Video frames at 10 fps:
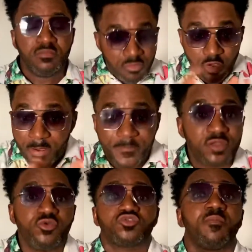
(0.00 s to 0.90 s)
Le papa,
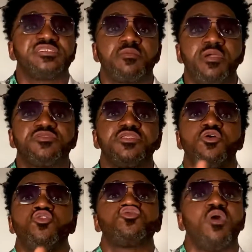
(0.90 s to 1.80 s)
lui, automatiquement, il te dit,
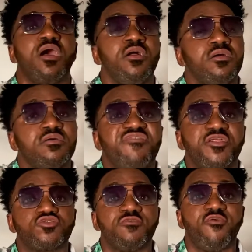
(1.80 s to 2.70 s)
oh, toi, va dans
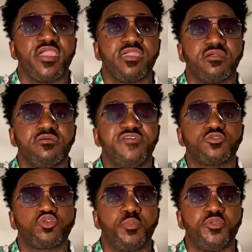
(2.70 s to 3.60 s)
ton foyer, va
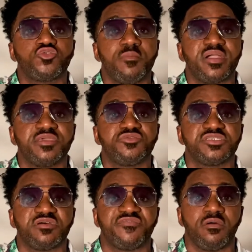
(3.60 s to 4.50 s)
t'occuper de ton mari et de tes
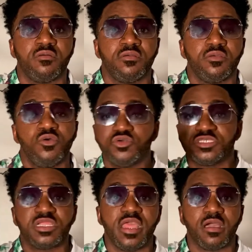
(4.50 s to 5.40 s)
enfants. Aussi
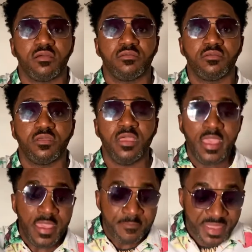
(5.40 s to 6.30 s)
clair.
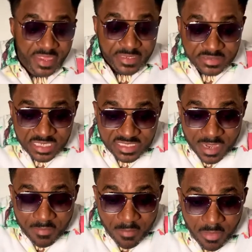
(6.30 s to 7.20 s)
Mais certaines
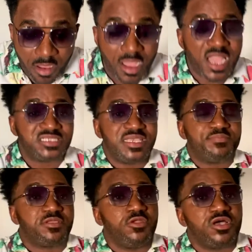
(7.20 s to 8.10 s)
mamans acceptent
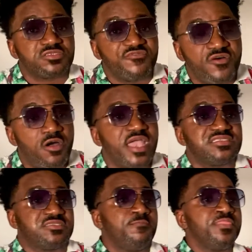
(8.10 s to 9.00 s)
que leurs enfants
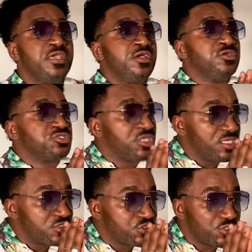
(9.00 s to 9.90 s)
restent chez,
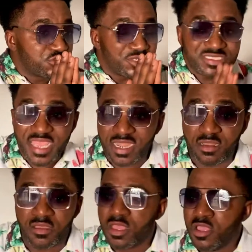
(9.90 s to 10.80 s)
elles